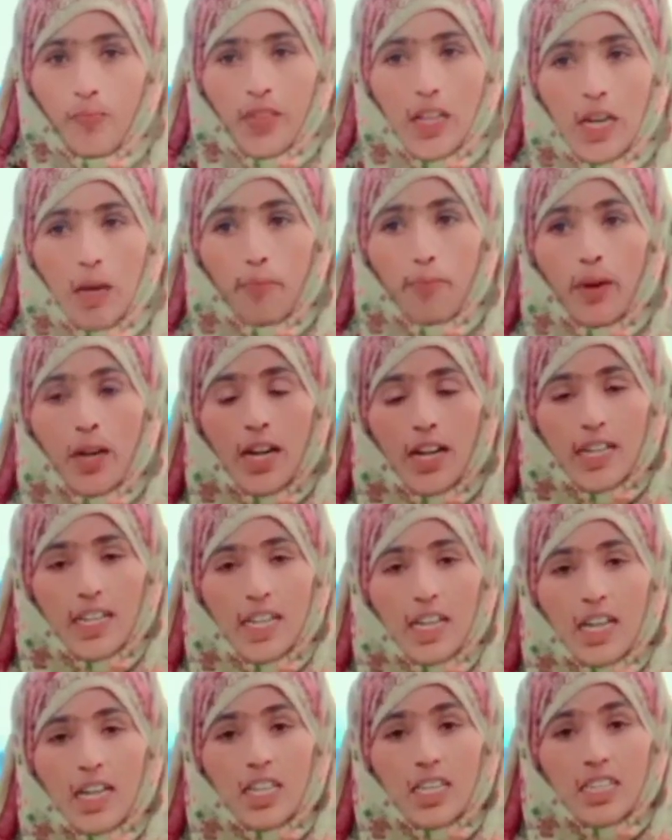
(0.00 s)
अब
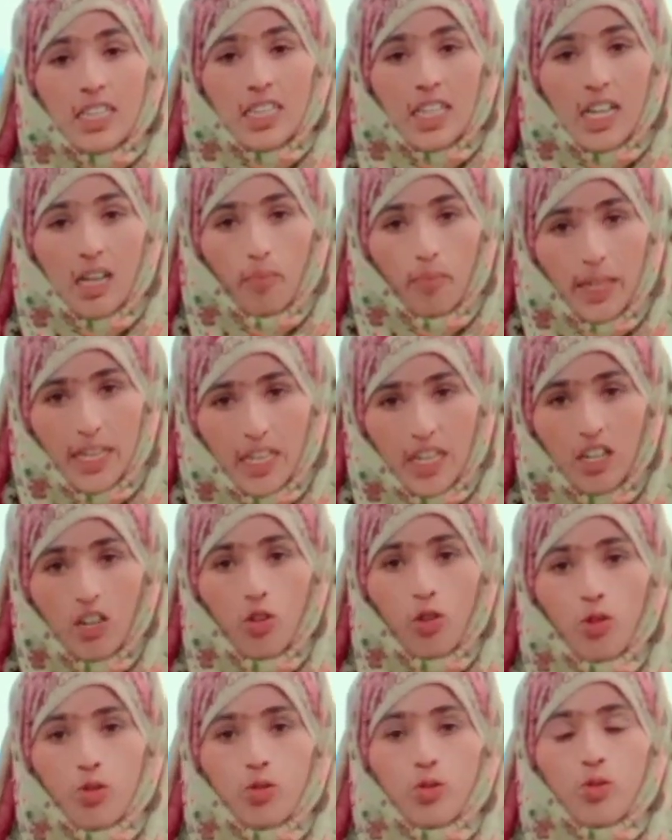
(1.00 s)
आटा इतना महंगा
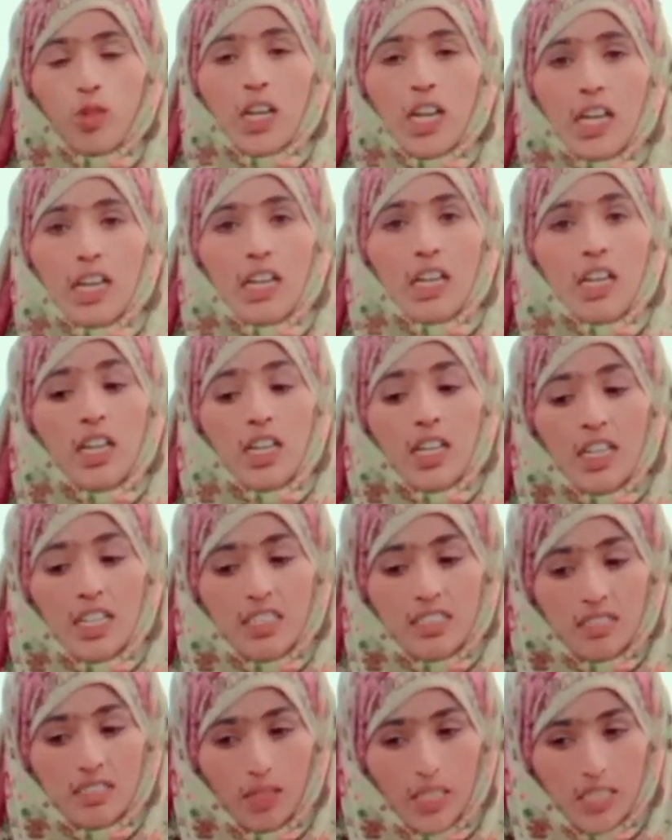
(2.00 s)
हो चुका है
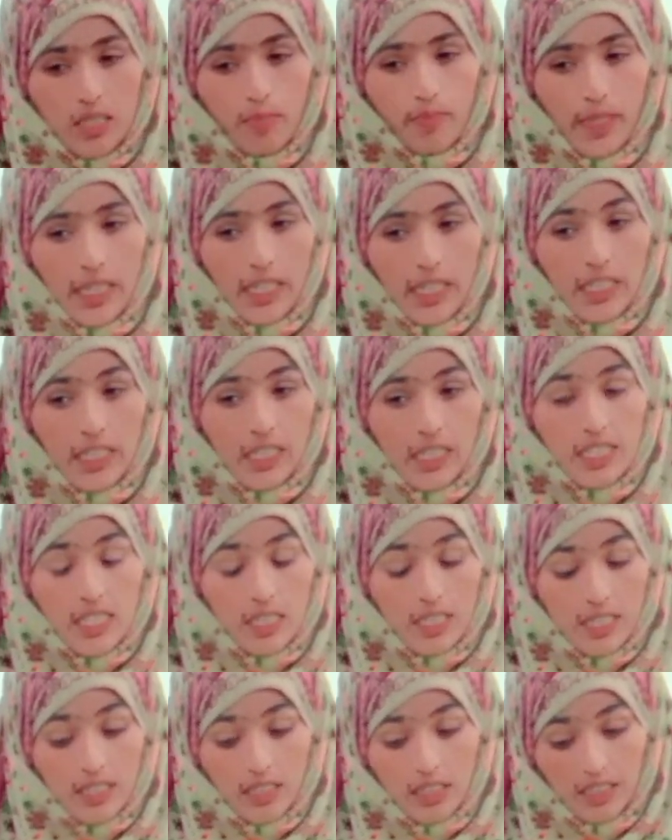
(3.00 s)
इस इसमें इत,
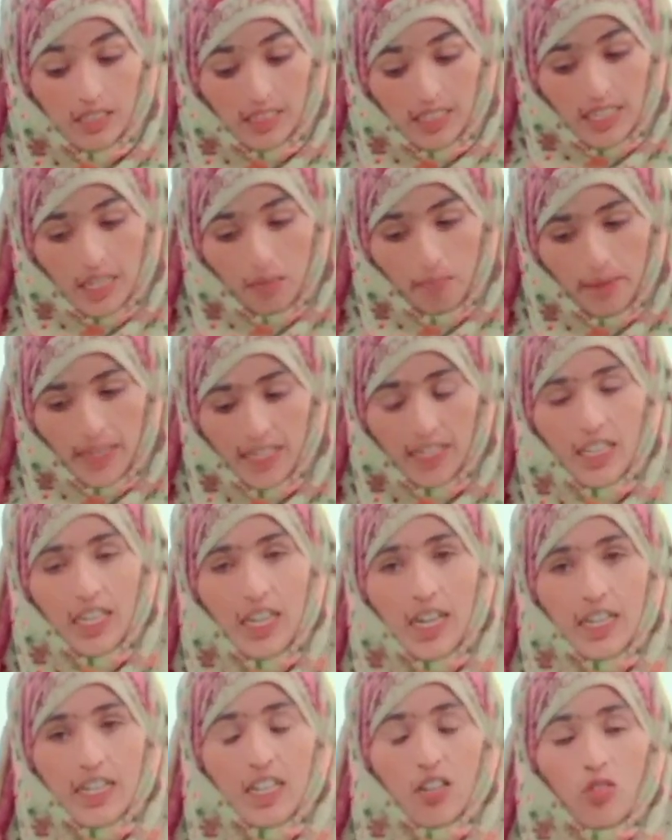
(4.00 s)
इस इतने महंगे
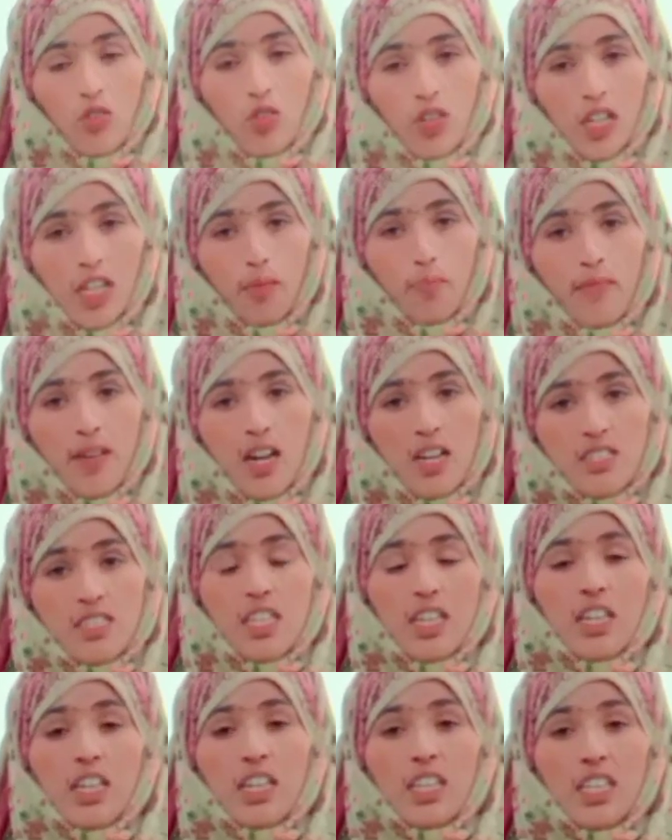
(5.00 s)
आटे को गरीब कहाँ
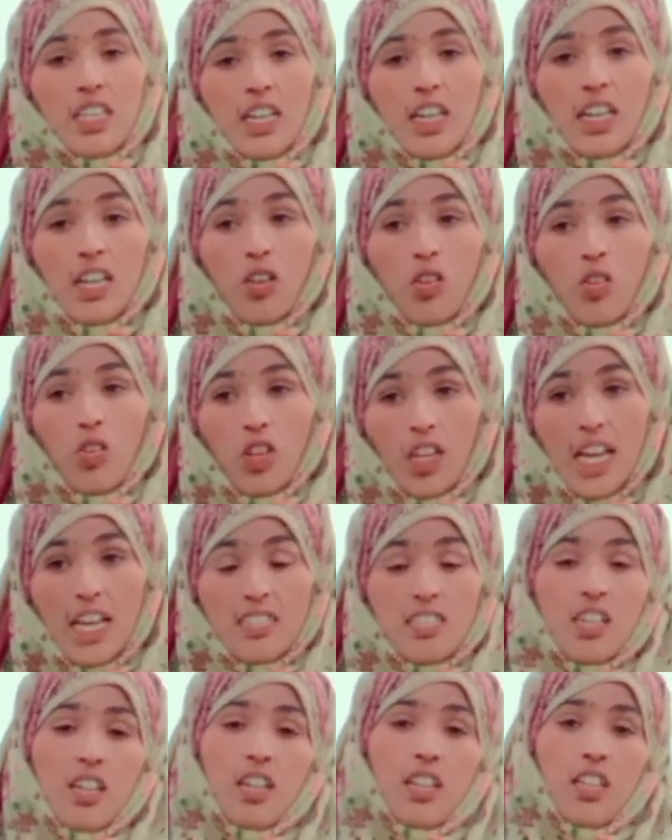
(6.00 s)
से ख़रीदेगा और
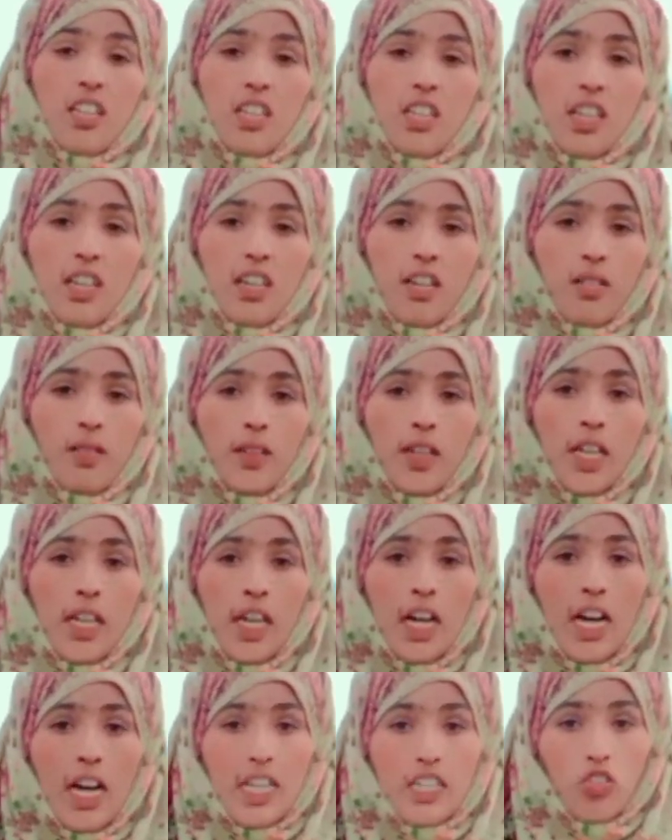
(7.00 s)
कैसे ख़रीदेगा
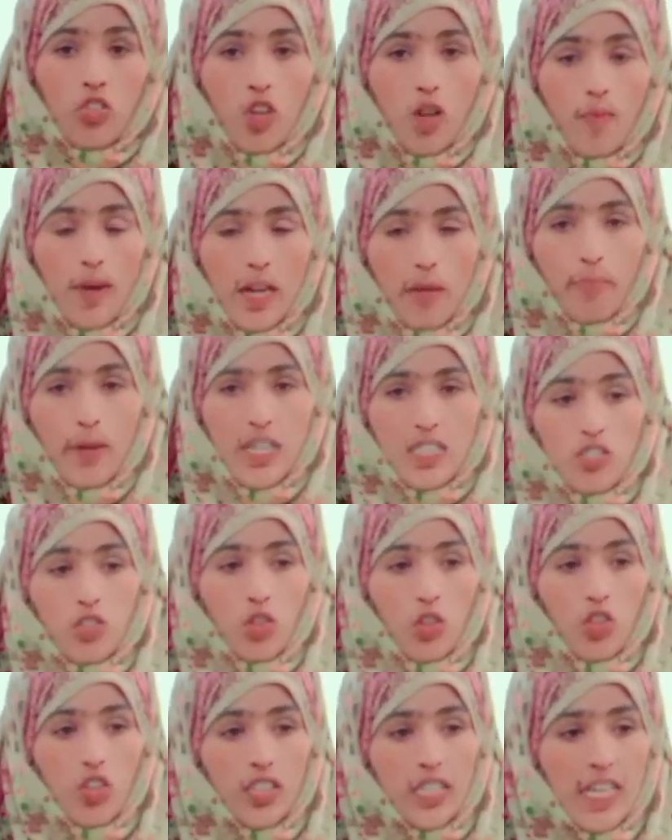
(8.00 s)
आज तो हमारे पास
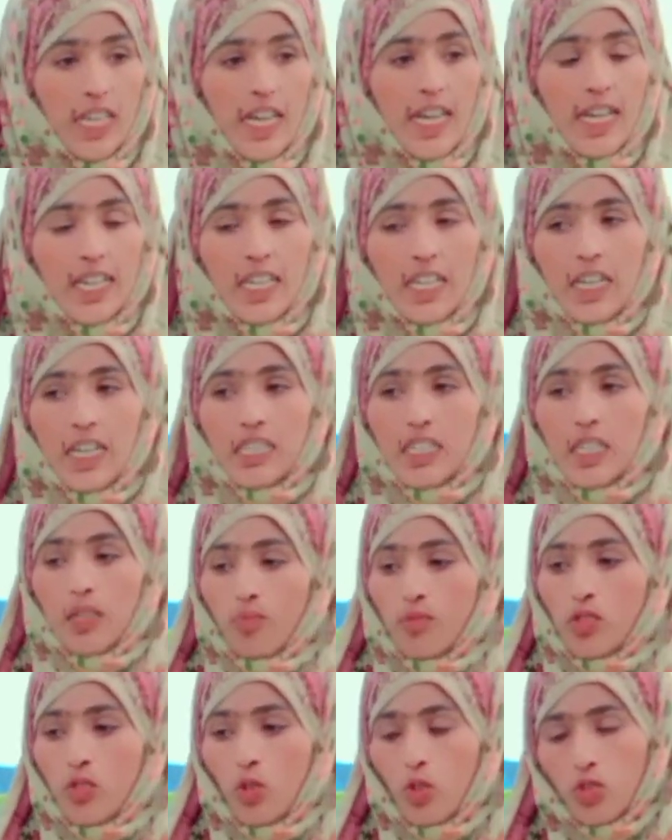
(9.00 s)
चलो ये है कि आज हम
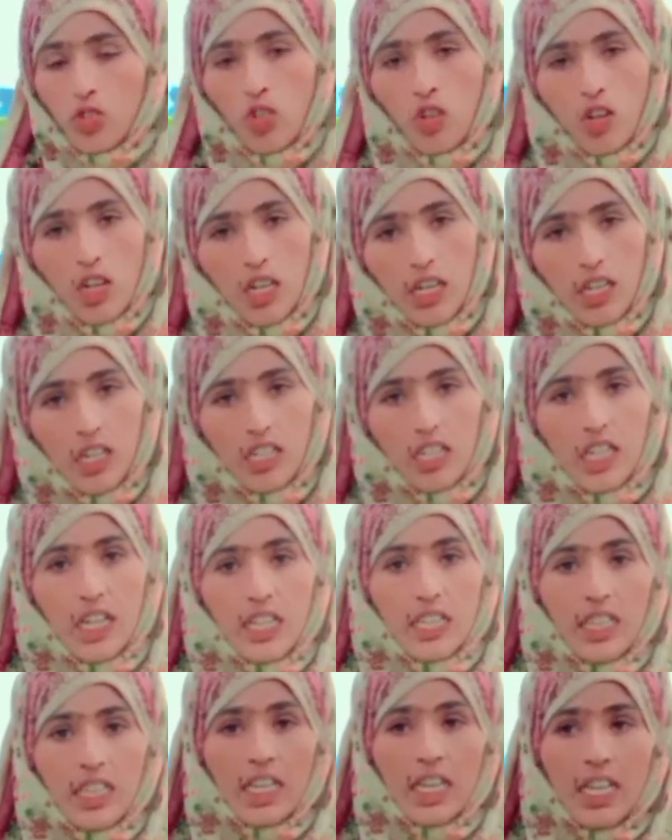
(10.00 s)
200 का ख़रीद
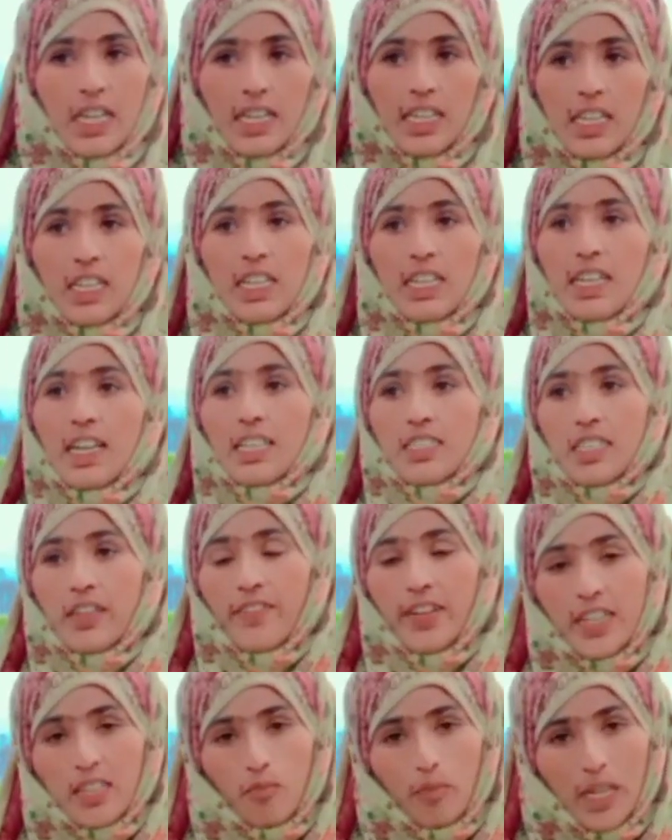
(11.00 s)
लेते हैं लेकिन एक ऐसा
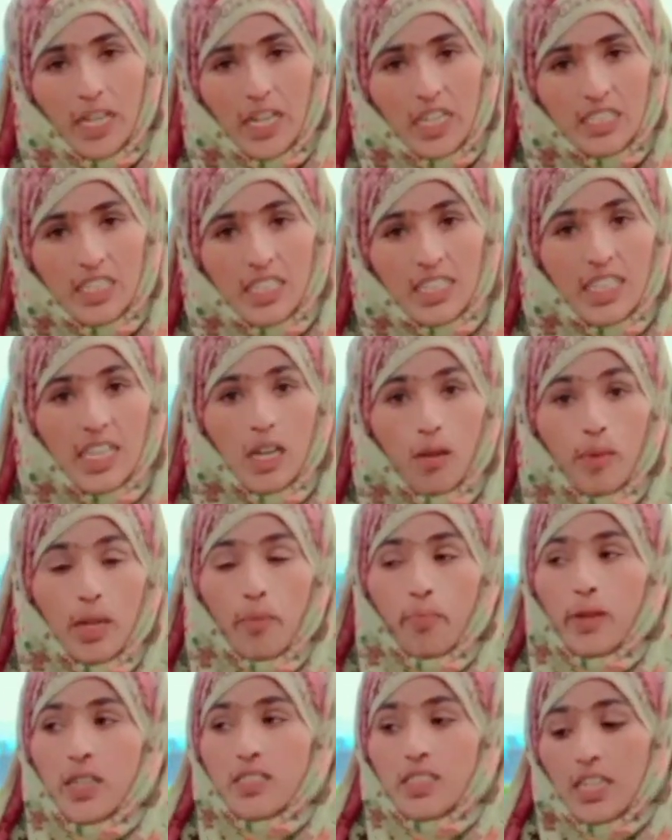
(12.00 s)
वक्त भी आ जाता है हमारे
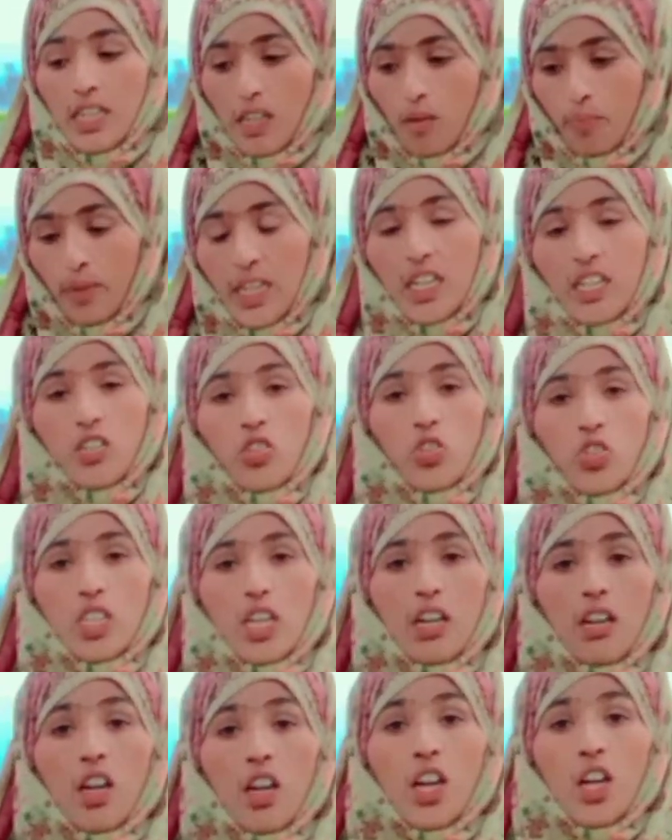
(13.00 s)
पास एक रुपया नहीं
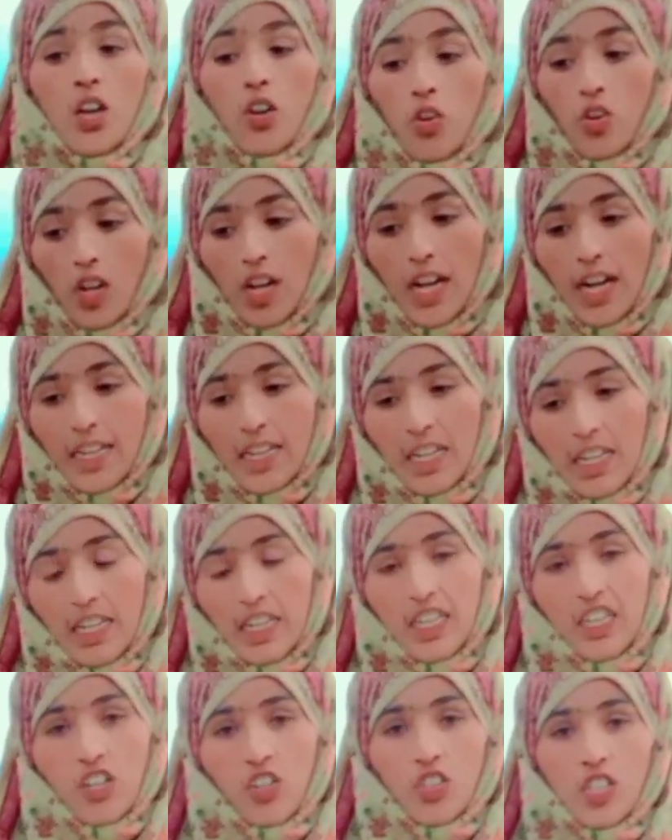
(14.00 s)
होता और आटा
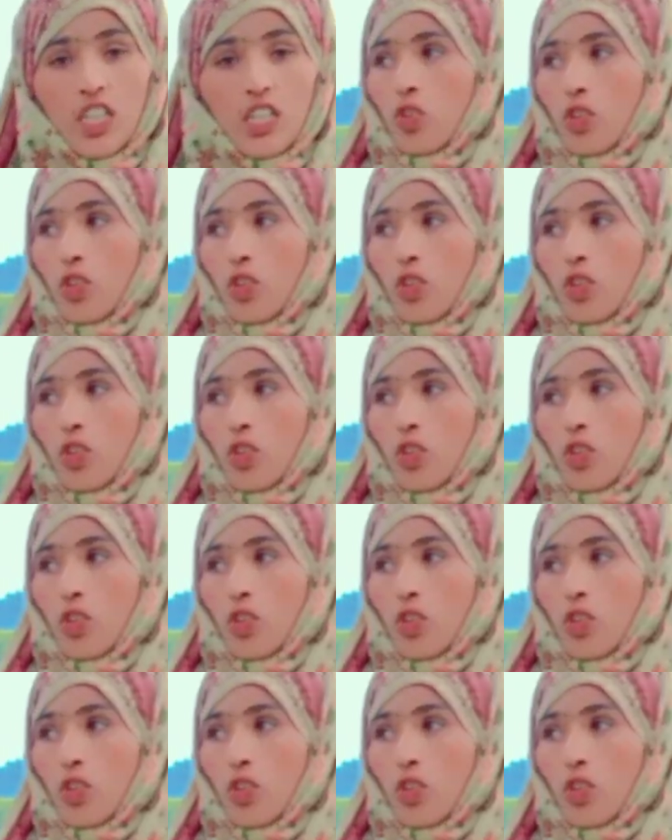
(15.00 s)
नहीं होता तो